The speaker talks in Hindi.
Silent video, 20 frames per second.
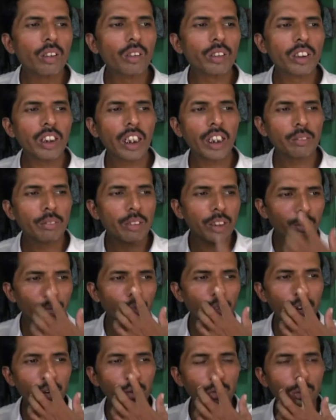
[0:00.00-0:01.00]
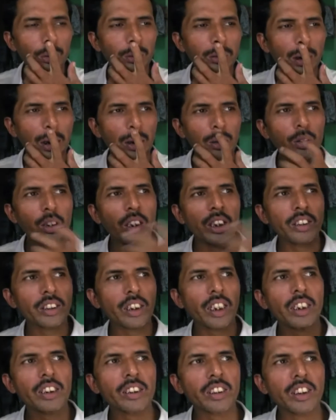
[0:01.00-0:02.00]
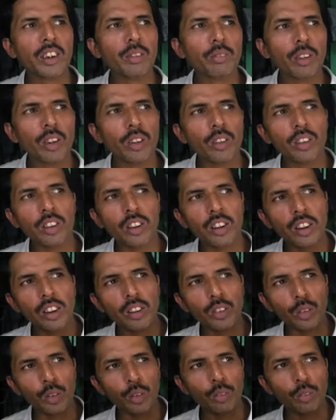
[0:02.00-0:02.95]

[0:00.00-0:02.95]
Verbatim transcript: उसके बाद मैंने मुझे सोच आया कोई ऐसा स्कीम ना हो कि